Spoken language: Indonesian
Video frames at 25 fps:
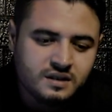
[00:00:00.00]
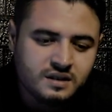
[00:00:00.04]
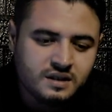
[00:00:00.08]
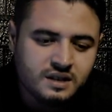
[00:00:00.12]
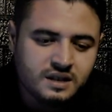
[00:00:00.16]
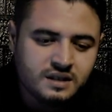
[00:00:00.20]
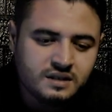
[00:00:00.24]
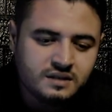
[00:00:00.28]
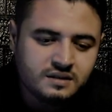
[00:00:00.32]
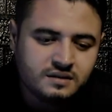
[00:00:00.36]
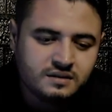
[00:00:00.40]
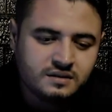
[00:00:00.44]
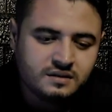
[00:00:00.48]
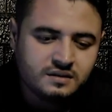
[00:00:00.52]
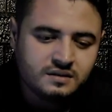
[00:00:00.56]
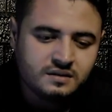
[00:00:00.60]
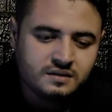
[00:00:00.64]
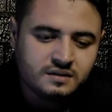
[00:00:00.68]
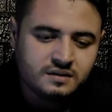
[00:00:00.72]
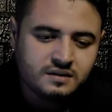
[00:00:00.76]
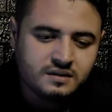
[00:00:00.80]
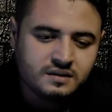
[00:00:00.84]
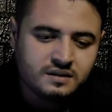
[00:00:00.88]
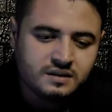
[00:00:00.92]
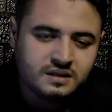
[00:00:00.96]
Dan
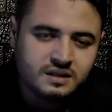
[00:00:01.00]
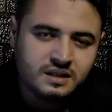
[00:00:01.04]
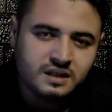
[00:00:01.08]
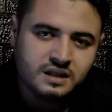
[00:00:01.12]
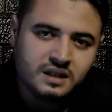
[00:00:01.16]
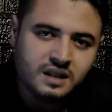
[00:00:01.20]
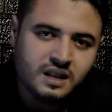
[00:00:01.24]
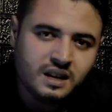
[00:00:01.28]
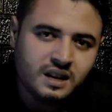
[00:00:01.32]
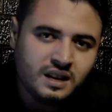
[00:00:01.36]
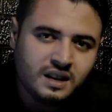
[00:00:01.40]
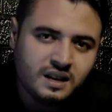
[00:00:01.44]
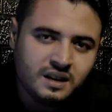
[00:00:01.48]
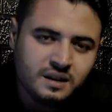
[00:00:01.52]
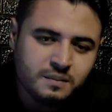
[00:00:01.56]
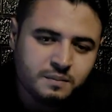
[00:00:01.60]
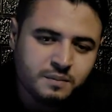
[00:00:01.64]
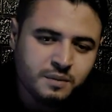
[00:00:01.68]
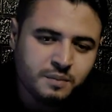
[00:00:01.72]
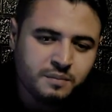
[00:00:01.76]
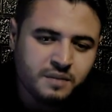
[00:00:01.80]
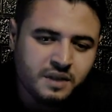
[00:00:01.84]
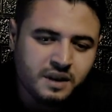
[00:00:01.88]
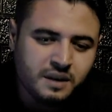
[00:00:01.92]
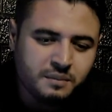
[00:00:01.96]
setelah
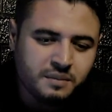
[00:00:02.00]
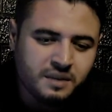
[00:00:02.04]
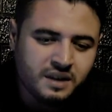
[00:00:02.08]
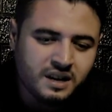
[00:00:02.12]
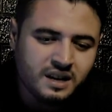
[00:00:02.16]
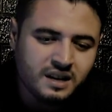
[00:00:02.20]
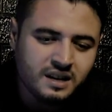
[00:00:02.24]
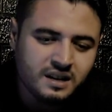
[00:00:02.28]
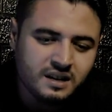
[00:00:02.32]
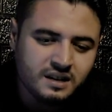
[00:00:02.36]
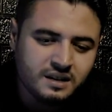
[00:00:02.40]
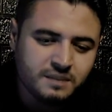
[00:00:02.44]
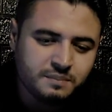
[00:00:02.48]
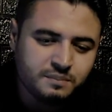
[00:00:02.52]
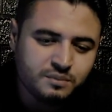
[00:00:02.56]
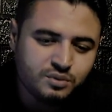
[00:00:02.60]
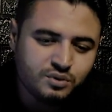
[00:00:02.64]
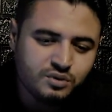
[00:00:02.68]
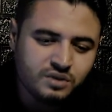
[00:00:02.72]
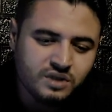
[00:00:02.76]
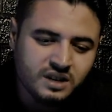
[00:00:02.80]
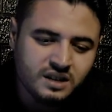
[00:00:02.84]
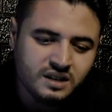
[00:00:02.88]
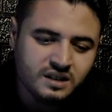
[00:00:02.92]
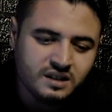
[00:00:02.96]
beberapa hari
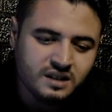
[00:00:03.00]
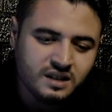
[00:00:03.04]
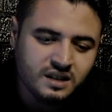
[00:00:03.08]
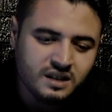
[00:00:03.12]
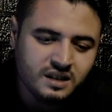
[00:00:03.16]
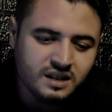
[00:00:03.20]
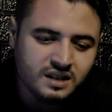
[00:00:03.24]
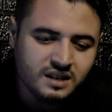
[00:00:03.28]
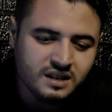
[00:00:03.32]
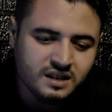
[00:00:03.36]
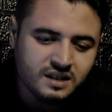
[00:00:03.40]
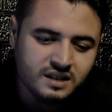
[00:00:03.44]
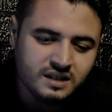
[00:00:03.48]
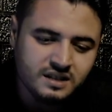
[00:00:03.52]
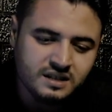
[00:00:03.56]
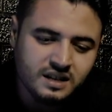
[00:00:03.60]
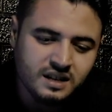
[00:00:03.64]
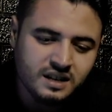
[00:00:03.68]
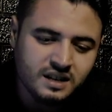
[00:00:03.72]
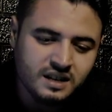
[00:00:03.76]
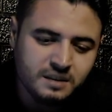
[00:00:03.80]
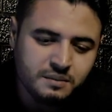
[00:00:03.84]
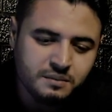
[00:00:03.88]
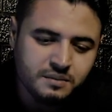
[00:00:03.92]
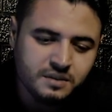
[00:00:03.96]
Bunga tinggal di
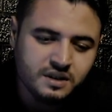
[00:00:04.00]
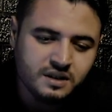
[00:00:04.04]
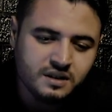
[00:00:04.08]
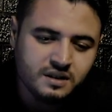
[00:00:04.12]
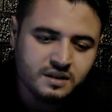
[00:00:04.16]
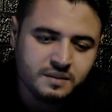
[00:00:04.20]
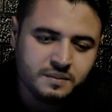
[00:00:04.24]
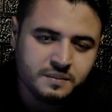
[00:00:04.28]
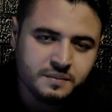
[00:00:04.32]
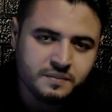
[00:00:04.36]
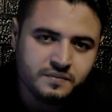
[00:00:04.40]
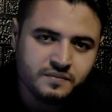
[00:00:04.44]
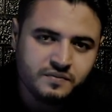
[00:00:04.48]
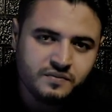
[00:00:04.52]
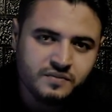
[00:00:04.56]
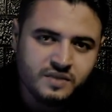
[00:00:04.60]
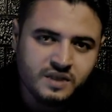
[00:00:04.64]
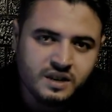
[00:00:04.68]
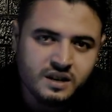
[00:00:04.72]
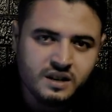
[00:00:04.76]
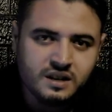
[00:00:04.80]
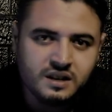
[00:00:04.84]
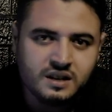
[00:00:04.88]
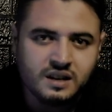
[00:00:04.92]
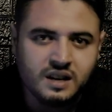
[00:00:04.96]
desa kami,
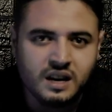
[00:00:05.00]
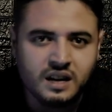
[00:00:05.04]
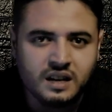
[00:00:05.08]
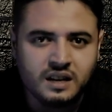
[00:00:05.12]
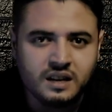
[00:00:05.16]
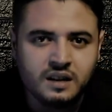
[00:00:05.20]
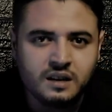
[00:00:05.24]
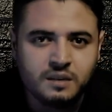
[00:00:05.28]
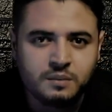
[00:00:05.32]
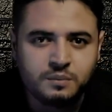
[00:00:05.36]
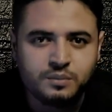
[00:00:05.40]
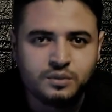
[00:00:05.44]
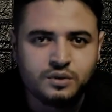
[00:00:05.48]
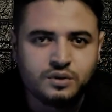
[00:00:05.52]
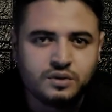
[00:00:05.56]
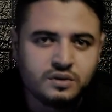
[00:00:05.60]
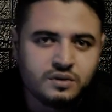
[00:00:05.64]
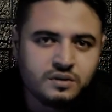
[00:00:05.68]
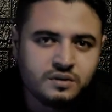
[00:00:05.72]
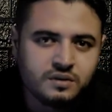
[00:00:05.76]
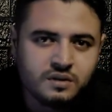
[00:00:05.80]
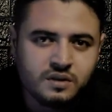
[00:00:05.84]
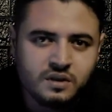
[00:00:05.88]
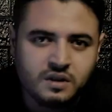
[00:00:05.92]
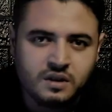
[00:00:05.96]
Dakir
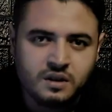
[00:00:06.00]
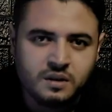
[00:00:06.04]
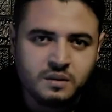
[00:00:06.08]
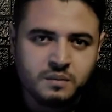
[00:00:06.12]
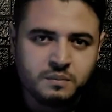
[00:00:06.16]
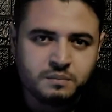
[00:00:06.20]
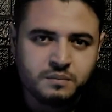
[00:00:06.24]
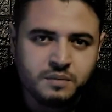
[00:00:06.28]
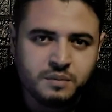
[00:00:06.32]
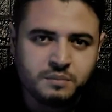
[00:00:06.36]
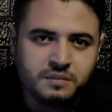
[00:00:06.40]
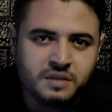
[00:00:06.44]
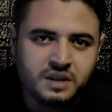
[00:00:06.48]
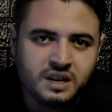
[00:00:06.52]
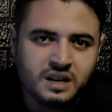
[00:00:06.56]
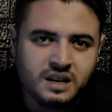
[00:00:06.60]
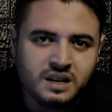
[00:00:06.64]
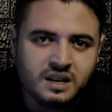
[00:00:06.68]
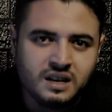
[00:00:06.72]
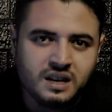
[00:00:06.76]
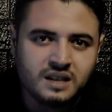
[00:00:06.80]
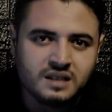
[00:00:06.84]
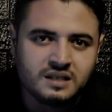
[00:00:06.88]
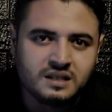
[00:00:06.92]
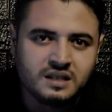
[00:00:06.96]
pun
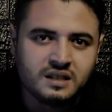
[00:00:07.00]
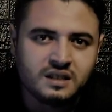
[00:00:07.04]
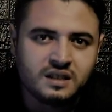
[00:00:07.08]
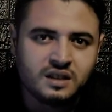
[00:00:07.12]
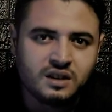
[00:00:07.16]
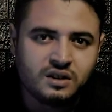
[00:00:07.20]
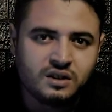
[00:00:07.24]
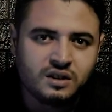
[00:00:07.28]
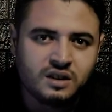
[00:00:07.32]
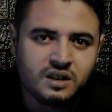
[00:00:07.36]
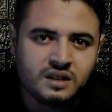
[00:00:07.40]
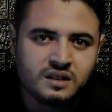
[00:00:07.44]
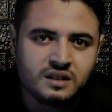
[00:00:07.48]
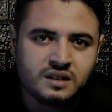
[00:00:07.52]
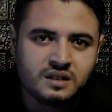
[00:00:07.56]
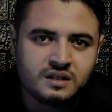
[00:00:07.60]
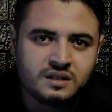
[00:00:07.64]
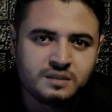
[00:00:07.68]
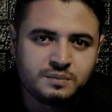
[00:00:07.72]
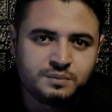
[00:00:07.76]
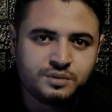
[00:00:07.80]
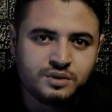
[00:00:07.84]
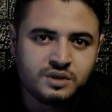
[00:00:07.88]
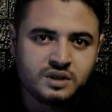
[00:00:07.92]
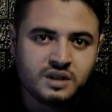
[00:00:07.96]
pemilik gangsing tengkorak
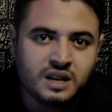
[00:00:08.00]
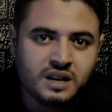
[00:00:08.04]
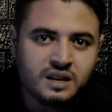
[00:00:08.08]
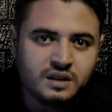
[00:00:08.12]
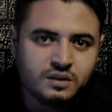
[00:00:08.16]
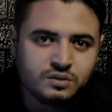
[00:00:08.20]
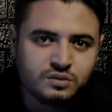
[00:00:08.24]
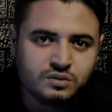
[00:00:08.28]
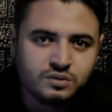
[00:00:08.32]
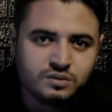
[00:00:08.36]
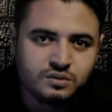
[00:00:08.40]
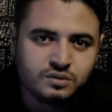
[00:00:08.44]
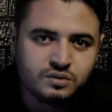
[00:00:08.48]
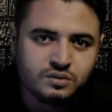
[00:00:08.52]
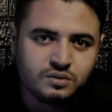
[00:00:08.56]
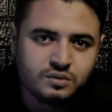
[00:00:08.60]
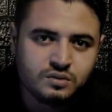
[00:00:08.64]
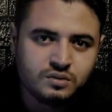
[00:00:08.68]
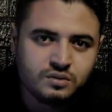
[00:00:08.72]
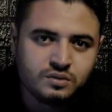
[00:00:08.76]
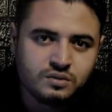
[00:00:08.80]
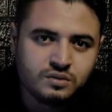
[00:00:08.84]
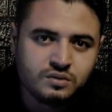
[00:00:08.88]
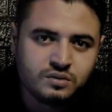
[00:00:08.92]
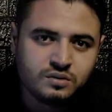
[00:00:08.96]
tersebut tahu
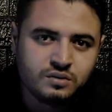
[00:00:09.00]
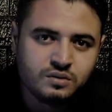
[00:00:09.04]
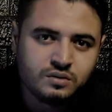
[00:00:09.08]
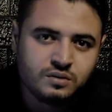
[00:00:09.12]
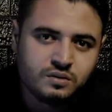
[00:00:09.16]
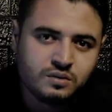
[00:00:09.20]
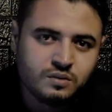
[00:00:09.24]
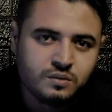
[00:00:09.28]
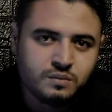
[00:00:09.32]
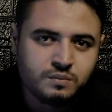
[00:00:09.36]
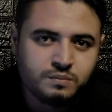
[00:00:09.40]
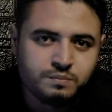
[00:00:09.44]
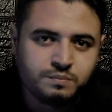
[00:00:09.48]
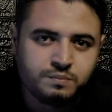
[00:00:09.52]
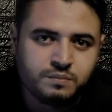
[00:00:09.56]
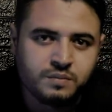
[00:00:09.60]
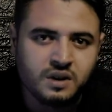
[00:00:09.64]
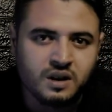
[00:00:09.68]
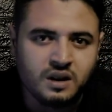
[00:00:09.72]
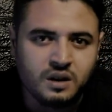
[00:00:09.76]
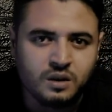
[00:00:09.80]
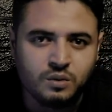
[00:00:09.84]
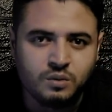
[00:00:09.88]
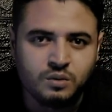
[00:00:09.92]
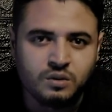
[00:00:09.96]

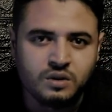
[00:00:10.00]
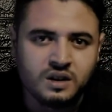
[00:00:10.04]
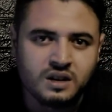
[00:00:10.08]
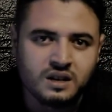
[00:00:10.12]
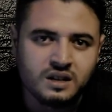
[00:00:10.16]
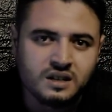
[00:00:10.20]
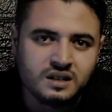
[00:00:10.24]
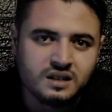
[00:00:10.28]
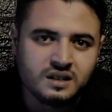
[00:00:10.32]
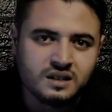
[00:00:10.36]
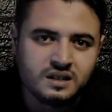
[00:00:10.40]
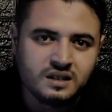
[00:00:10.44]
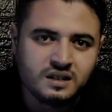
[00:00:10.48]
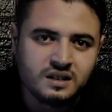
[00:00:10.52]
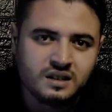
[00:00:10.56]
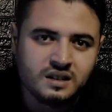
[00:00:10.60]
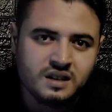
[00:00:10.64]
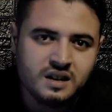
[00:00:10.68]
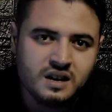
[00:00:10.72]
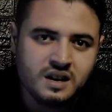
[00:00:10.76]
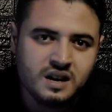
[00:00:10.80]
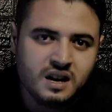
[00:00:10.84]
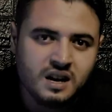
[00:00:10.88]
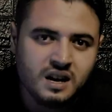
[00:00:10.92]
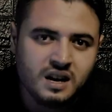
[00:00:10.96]
bahwa
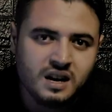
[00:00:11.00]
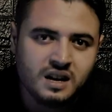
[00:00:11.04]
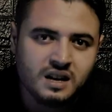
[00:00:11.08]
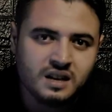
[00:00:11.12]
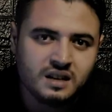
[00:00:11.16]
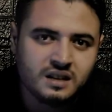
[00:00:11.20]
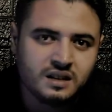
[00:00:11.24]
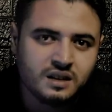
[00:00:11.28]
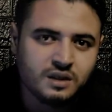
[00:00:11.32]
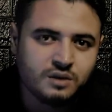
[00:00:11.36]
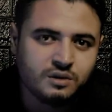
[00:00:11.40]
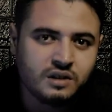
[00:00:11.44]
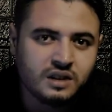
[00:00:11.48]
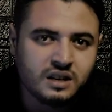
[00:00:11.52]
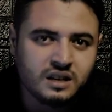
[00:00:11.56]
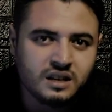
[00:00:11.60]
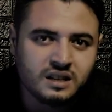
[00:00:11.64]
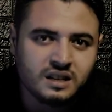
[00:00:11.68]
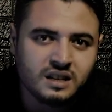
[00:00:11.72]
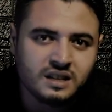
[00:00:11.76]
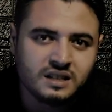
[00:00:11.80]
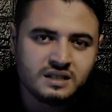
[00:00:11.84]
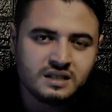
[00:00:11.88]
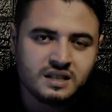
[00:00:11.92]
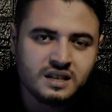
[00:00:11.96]
ada
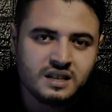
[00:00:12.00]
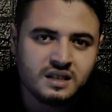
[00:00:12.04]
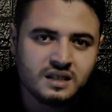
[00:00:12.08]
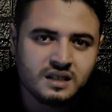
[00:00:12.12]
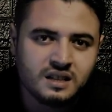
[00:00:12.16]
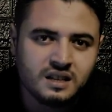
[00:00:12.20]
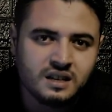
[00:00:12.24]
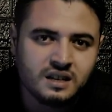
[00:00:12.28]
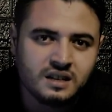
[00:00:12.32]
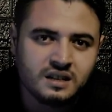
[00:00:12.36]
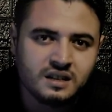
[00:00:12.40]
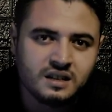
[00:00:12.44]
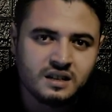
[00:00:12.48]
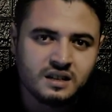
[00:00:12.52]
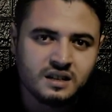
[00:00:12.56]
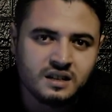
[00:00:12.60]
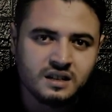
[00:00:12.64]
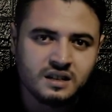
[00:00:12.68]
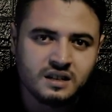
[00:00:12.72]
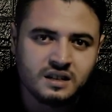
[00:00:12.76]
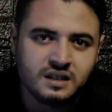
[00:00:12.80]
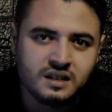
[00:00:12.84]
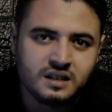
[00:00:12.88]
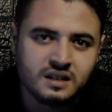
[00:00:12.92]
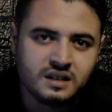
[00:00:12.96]
wanita cantik di
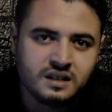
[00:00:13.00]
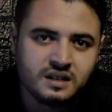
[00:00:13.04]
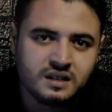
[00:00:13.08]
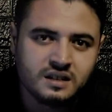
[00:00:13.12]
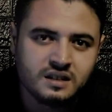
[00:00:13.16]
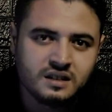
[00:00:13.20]
klinik.